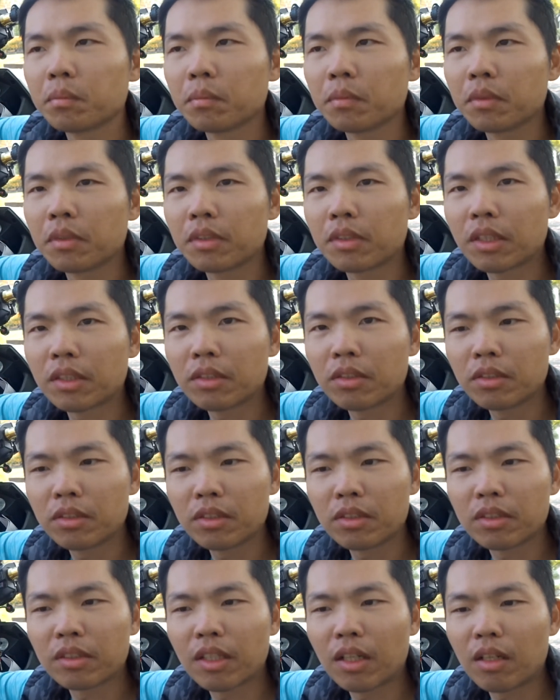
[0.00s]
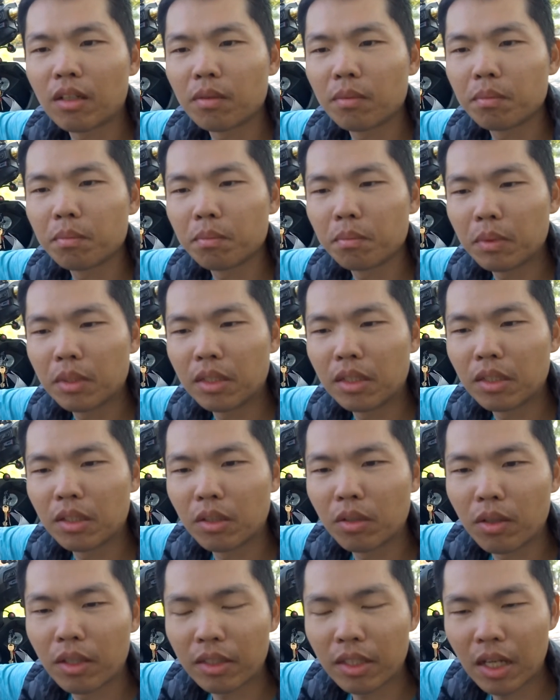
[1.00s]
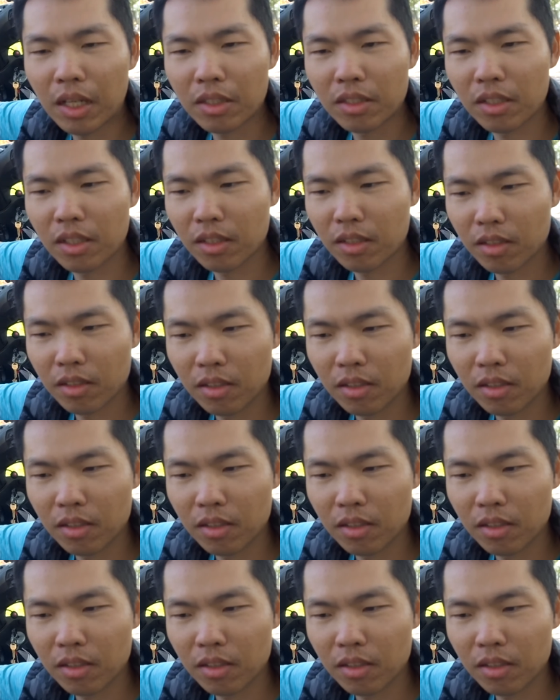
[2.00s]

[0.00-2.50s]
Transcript: 但是至少比你花大钱